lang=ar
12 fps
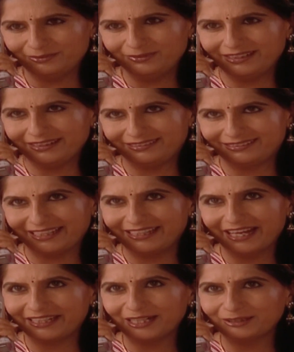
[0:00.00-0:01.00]
انتوا
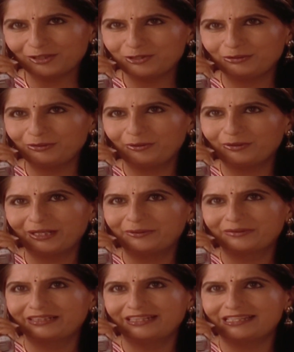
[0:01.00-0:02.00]
ما بلشتوا
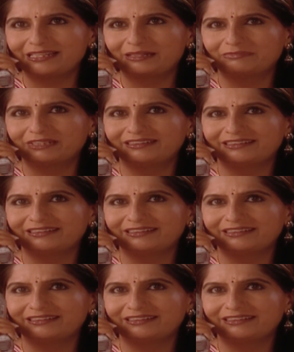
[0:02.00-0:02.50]
تحضيرات لتحتفلوا